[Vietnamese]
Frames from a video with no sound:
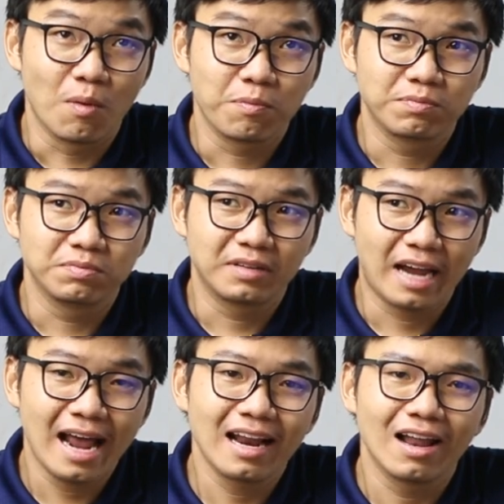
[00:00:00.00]
một
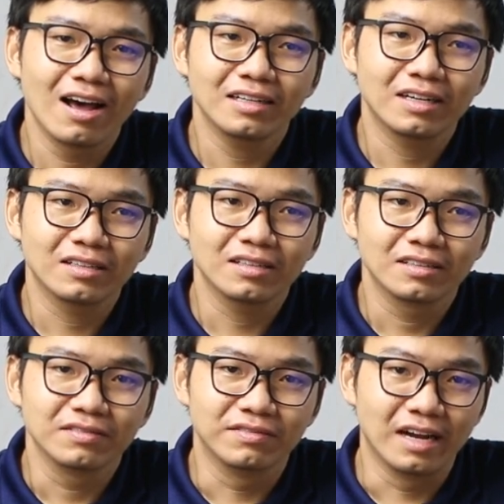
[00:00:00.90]
khá là lớn
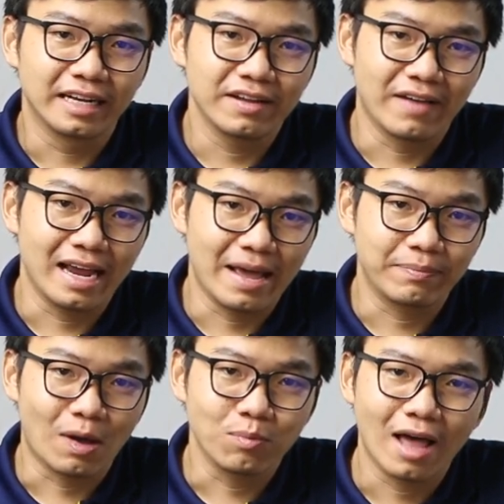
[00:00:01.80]
về cái vẻ
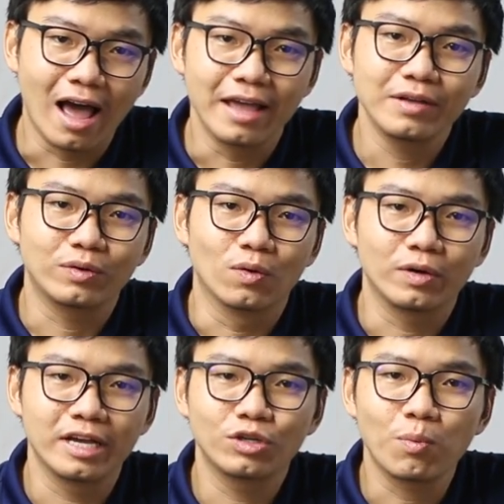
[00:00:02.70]
đẹp tổng thể
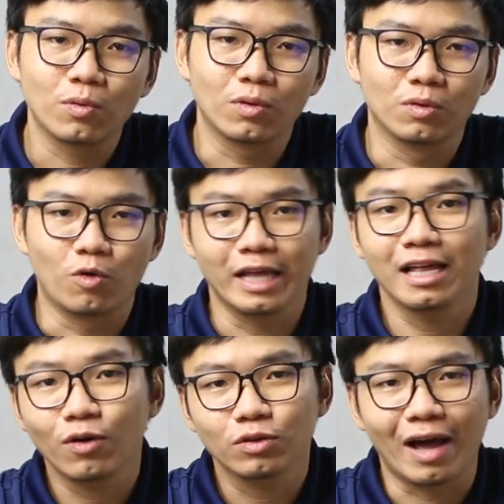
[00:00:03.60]
của kiến trúc của
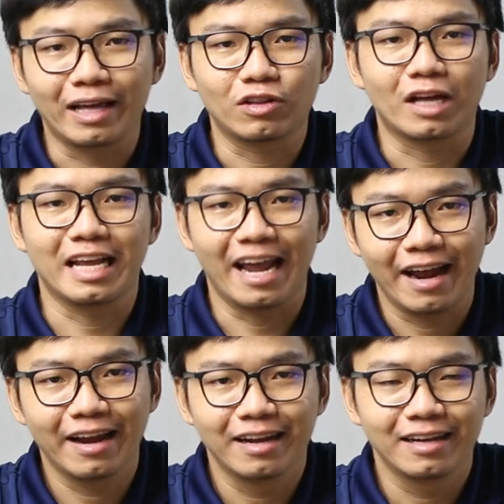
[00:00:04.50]
ngoại thất của toàn tòa
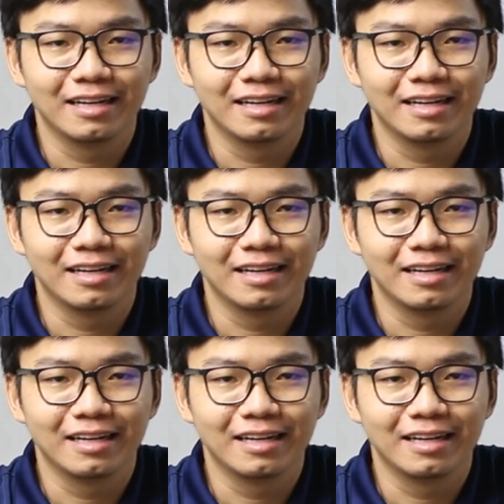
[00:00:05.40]
nhà